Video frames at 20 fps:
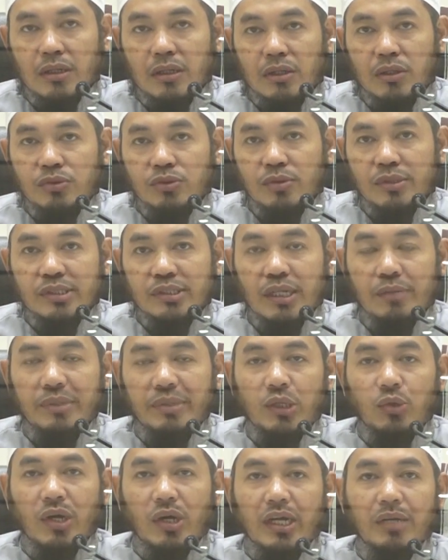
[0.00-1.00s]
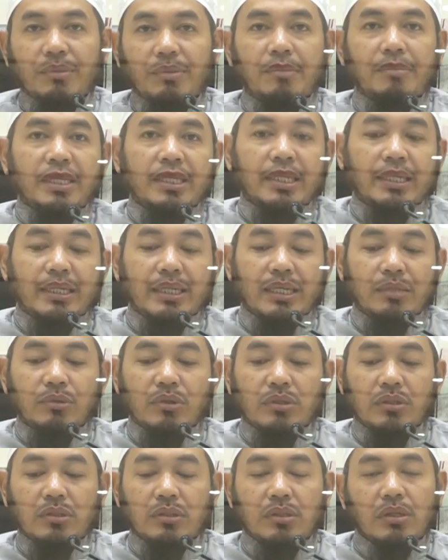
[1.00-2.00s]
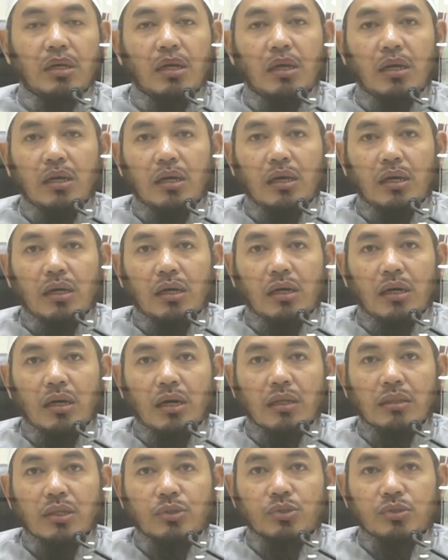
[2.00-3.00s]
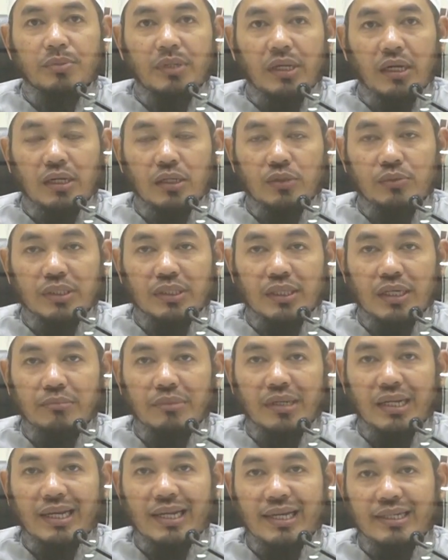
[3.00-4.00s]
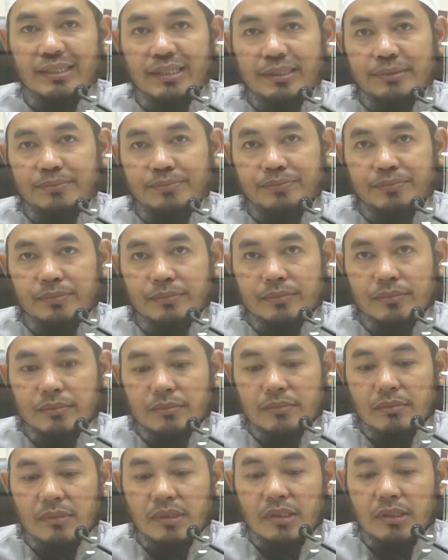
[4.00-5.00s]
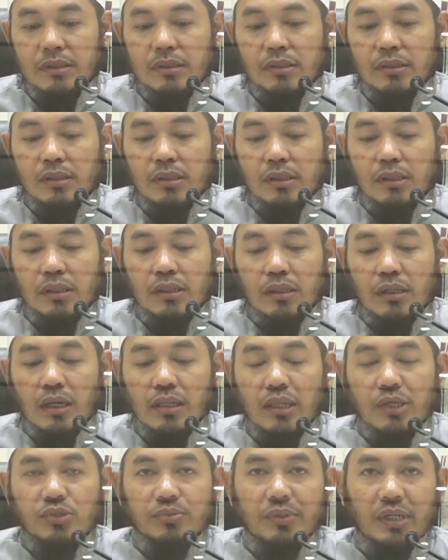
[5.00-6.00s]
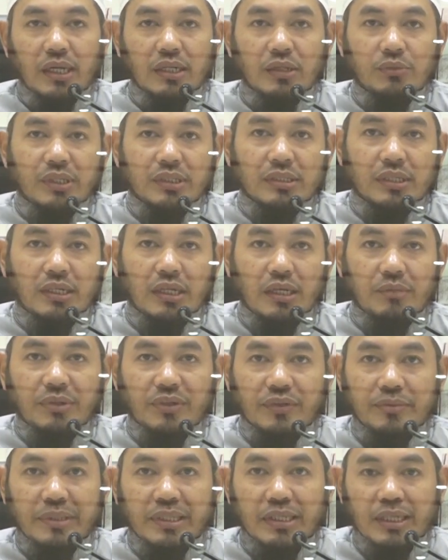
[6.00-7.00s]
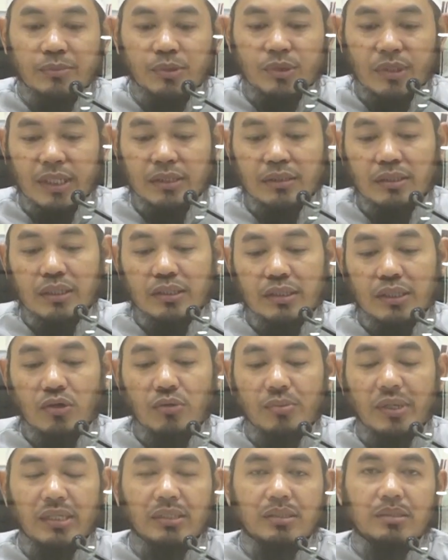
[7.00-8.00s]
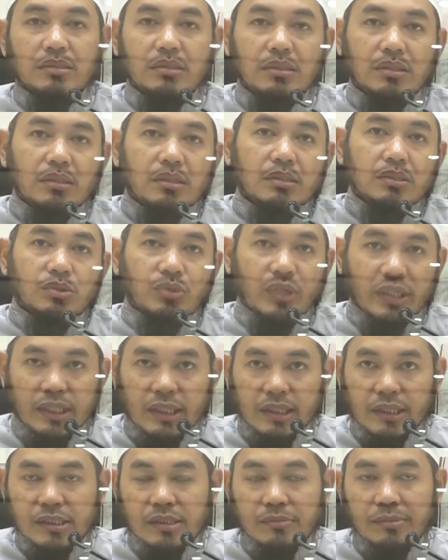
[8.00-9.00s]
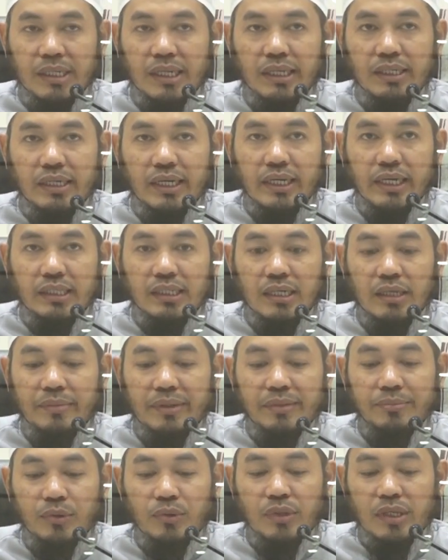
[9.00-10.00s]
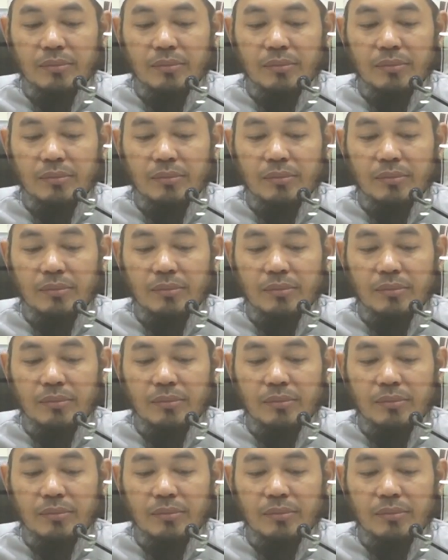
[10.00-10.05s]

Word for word: Rasulullah SAW mendoakan pamannya, namun Allah Subhanahu Wa Taala melarangnya. Allah Subhanahu Wa Taala berfirman dalam surat At-Taubah surat yang ke-9 ayat 85